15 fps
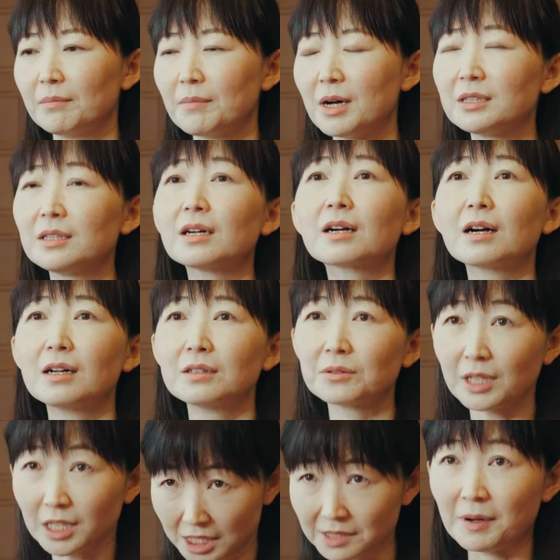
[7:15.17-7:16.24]
真ん中
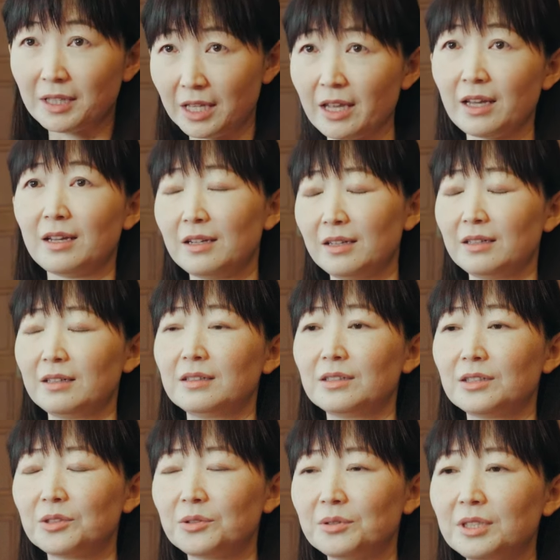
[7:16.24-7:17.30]
の立場で
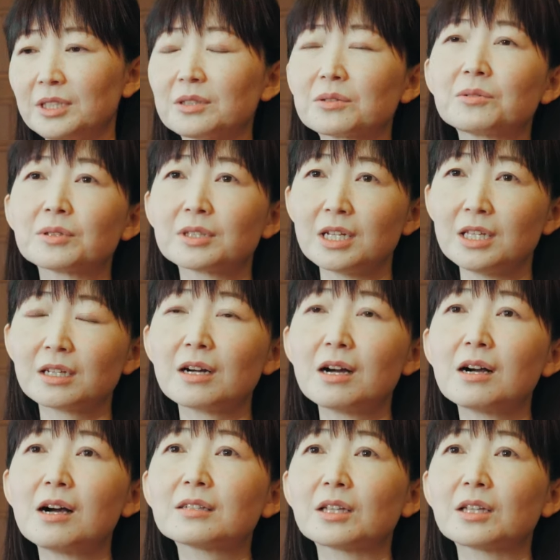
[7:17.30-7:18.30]
中立公正に考